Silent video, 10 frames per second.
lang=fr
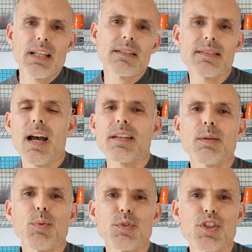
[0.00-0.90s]

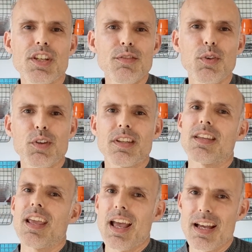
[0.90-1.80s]
Dernier petit chiffre
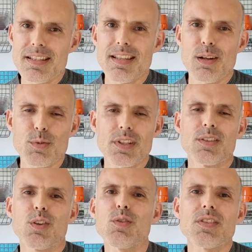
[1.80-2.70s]
qui est assez
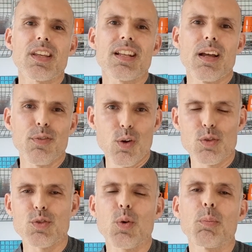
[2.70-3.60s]
hallucinant, c'est que la
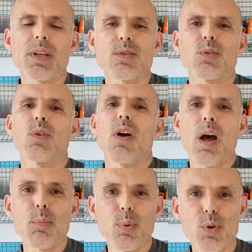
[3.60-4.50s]
France représente
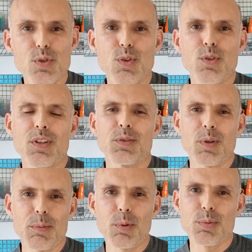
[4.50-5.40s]
1% de
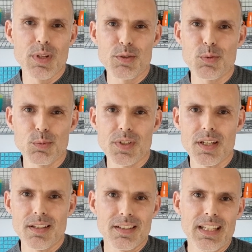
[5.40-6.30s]
la population
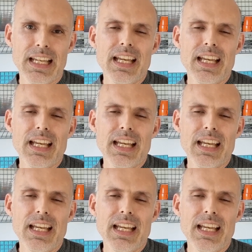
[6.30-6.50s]
mondiale